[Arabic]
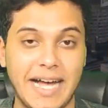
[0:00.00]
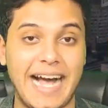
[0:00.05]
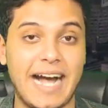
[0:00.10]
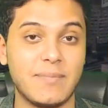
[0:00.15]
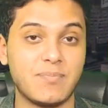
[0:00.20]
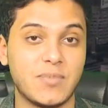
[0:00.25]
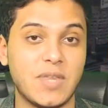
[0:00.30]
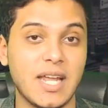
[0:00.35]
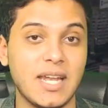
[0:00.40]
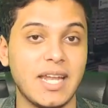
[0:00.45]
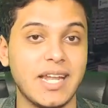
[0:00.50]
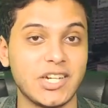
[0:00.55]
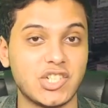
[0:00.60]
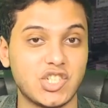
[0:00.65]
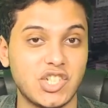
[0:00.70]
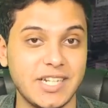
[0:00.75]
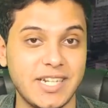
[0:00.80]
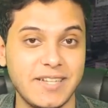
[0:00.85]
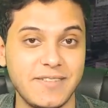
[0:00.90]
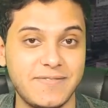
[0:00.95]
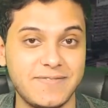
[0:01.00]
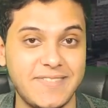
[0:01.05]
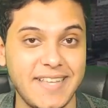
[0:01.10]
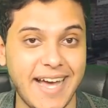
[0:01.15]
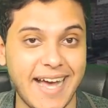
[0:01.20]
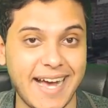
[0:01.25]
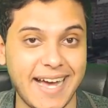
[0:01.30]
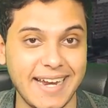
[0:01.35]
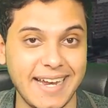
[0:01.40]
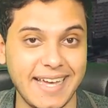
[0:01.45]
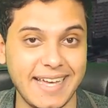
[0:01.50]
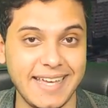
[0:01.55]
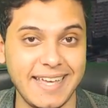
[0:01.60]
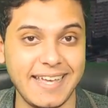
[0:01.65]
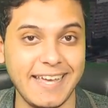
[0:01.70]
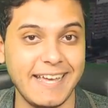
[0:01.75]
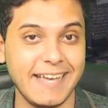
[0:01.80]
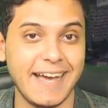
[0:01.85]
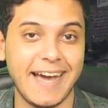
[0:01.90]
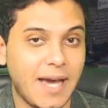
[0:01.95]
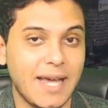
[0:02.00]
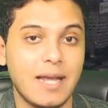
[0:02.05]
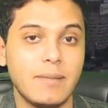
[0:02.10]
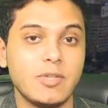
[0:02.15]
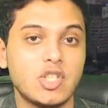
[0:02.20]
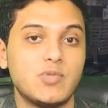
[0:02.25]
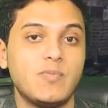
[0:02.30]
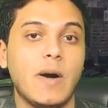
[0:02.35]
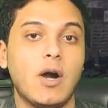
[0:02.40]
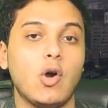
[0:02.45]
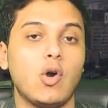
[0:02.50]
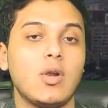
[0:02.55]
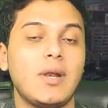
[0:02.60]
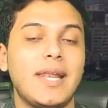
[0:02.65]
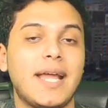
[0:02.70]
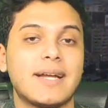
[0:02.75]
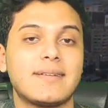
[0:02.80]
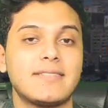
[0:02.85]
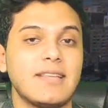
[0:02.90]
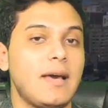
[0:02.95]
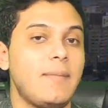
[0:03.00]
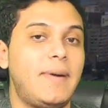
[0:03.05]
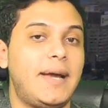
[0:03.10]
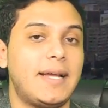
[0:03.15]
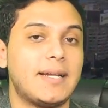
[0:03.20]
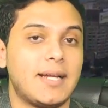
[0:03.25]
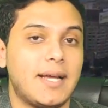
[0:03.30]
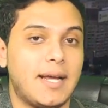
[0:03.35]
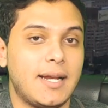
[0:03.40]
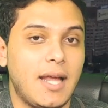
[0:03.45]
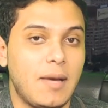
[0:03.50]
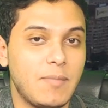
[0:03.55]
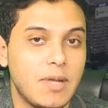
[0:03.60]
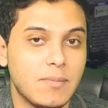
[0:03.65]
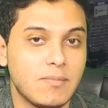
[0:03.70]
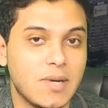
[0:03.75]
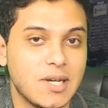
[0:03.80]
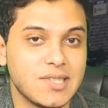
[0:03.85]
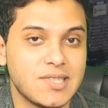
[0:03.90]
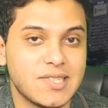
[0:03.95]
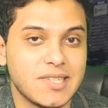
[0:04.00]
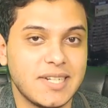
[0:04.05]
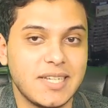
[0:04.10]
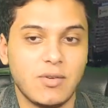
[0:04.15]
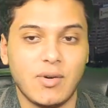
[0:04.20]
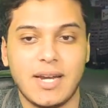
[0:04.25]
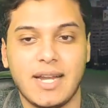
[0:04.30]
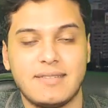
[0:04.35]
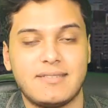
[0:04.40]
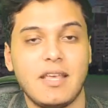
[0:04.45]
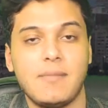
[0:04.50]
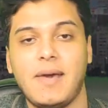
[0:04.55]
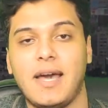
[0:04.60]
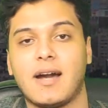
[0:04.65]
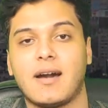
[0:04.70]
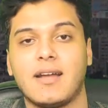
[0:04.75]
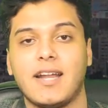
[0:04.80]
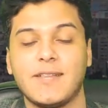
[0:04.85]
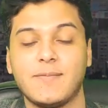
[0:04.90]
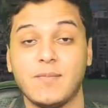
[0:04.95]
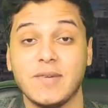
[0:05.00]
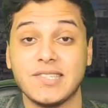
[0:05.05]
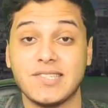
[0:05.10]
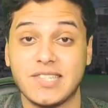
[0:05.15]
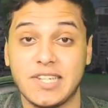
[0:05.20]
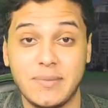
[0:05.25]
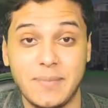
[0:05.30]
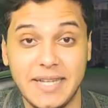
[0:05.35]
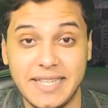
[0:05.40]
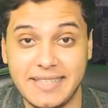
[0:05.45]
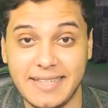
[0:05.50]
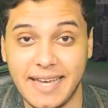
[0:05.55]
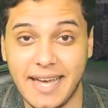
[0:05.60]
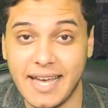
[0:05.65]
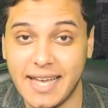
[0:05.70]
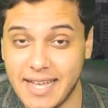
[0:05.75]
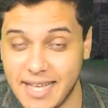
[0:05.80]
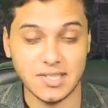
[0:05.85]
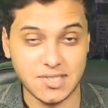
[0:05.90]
عبد الله الشريف ده على ايه انا مش بقول لك تابع الاعلام المصري ولا تابع قناه مصر ميديا